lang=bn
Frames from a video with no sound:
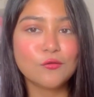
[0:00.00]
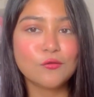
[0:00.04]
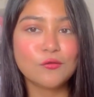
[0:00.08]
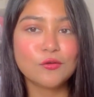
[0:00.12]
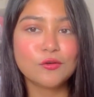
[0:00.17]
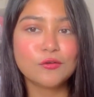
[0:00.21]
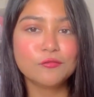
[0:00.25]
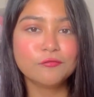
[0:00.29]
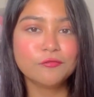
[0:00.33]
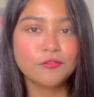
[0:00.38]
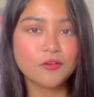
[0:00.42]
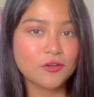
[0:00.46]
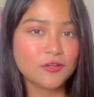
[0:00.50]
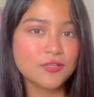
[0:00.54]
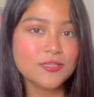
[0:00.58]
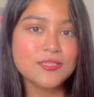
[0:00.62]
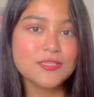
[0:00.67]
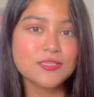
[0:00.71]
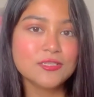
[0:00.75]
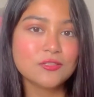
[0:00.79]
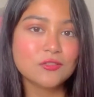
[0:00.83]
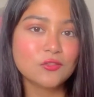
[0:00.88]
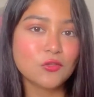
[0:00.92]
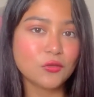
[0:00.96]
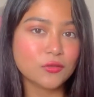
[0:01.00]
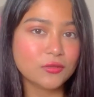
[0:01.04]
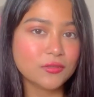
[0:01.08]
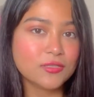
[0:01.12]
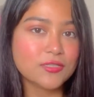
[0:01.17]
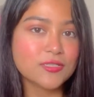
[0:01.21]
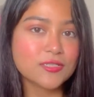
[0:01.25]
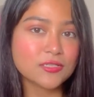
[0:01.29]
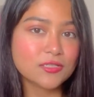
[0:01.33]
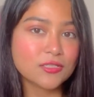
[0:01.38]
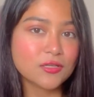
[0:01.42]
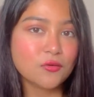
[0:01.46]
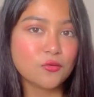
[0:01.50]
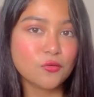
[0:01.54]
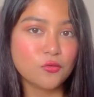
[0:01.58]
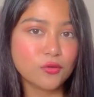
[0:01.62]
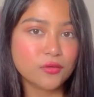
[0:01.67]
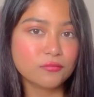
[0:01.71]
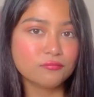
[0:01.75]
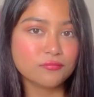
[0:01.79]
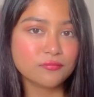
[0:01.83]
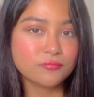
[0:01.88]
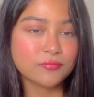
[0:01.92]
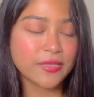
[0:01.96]
ওর ফার্স্ট তত্ত্বে যেটা
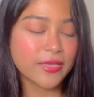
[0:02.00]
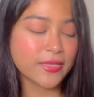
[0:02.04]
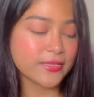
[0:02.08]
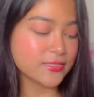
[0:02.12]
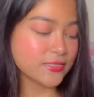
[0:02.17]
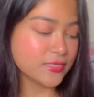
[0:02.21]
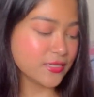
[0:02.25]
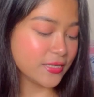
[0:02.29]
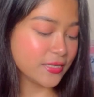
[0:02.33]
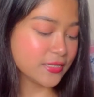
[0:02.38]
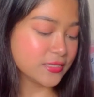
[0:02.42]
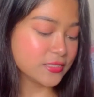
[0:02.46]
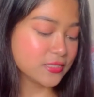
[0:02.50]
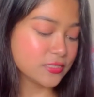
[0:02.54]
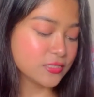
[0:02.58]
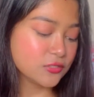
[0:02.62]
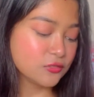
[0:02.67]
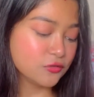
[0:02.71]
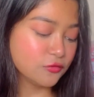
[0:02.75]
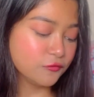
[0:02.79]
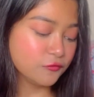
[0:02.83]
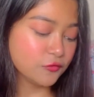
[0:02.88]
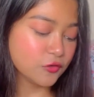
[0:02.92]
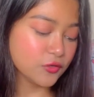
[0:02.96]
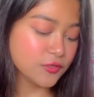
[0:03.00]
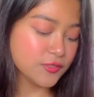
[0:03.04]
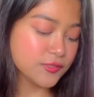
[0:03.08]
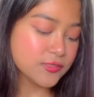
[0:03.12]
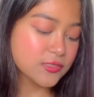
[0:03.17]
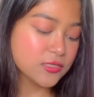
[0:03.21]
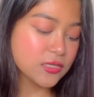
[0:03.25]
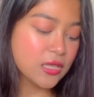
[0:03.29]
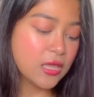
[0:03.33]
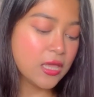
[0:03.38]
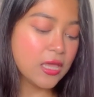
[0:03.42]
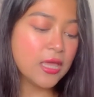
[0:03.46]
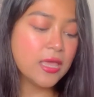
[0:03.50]
ওর গেছে এইটা ছিল ফার্স্ট